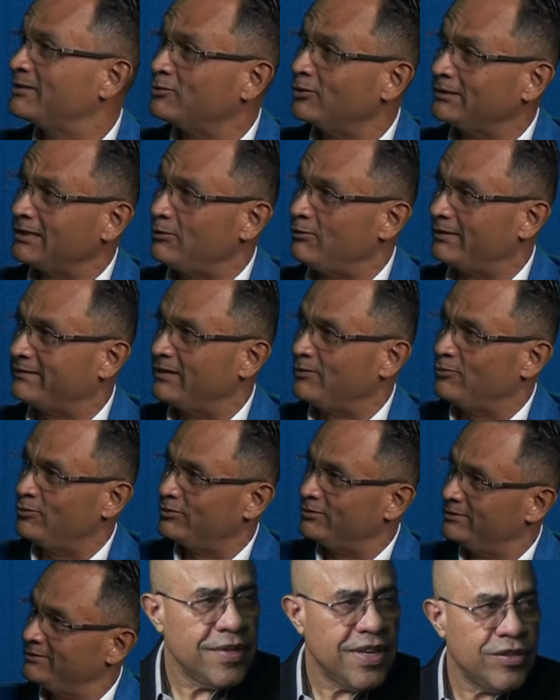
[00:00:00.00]
Eso te lo
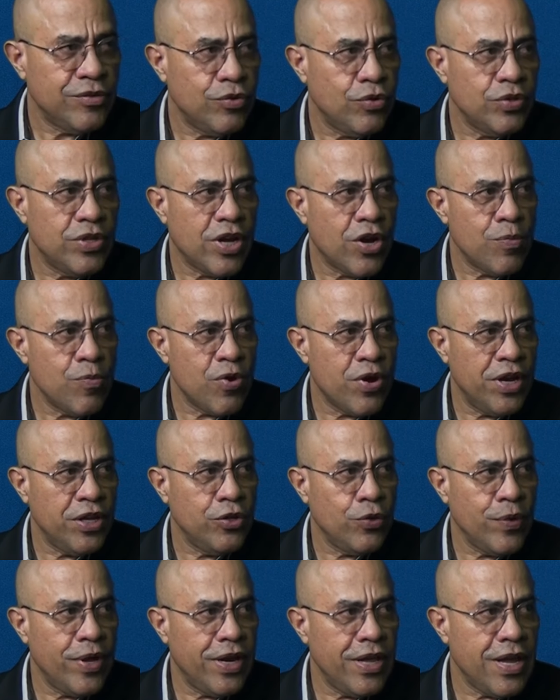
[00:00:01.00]
aseguro. Eso no está como
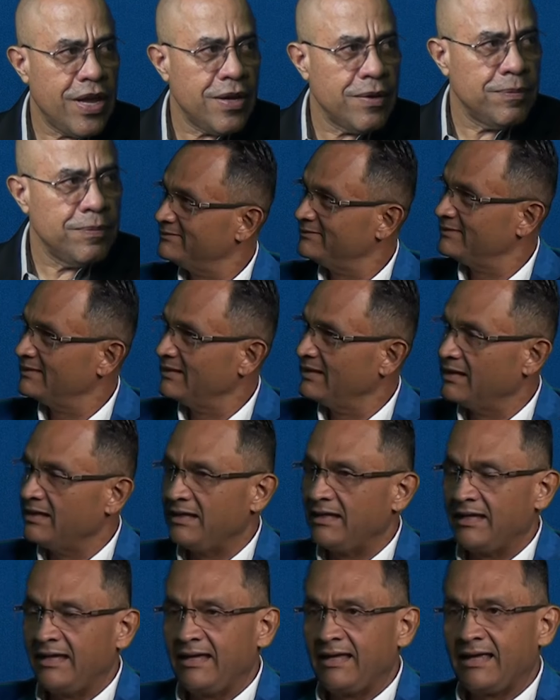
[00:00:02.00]
Cristo viene ya.
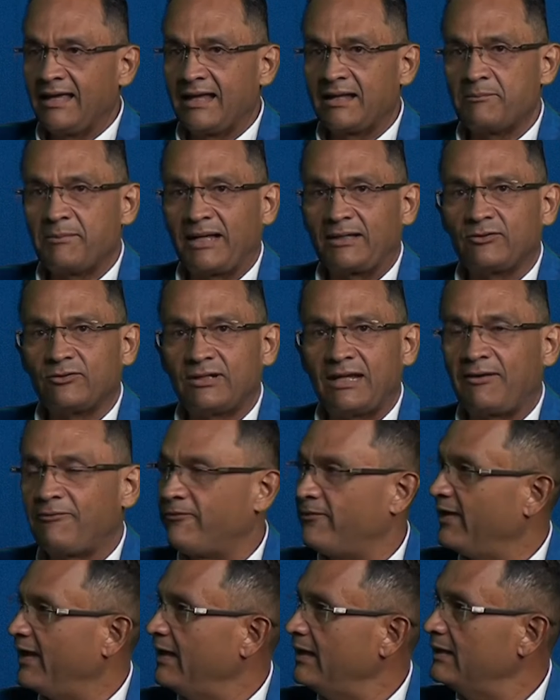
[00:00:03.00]
Hermano, la
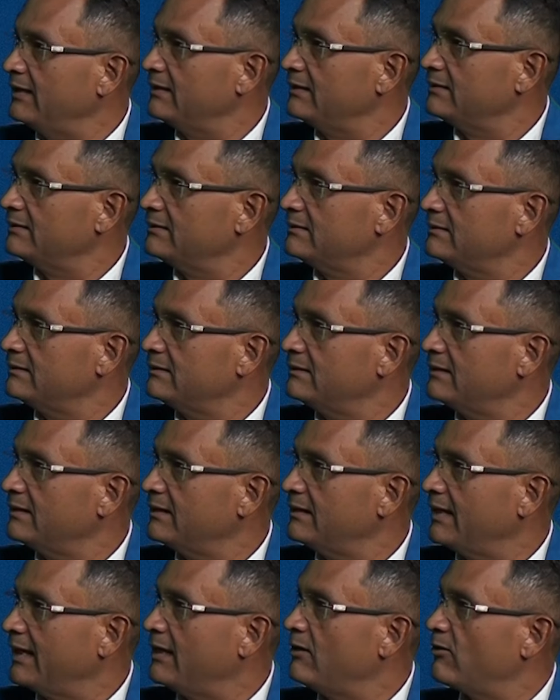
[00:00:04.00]
fe
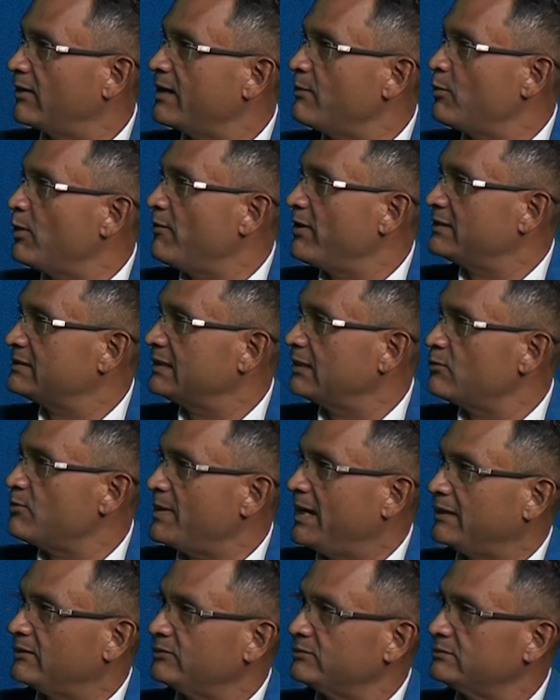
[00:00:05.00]
es lo que mueve al ser
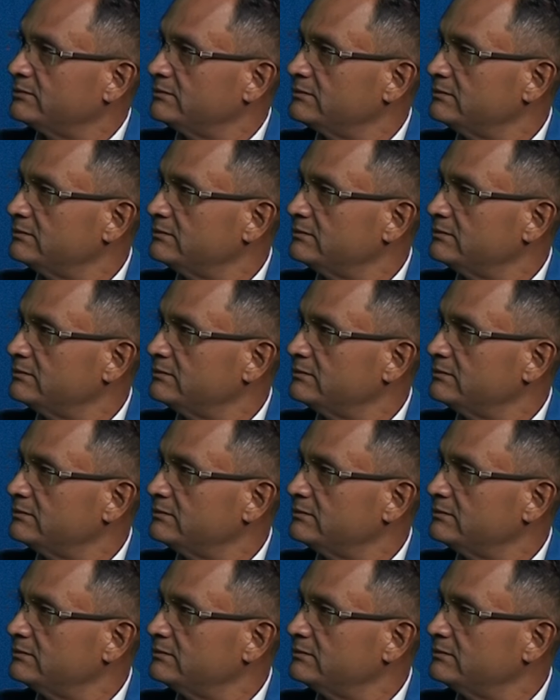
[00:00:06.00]
humano.